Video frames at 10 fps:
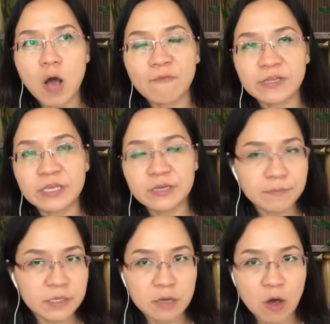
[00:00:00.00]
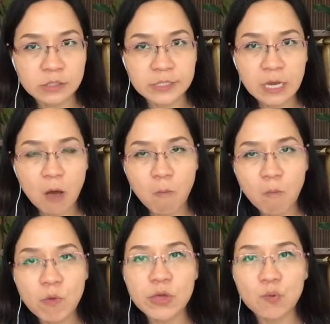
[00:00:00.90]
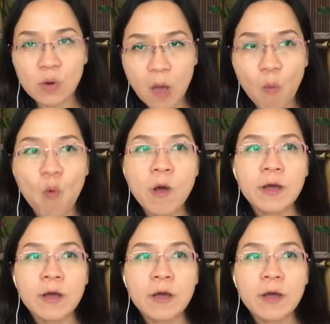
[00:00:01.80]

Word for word: và giấy chứng minh họ sẽ không yêu cầu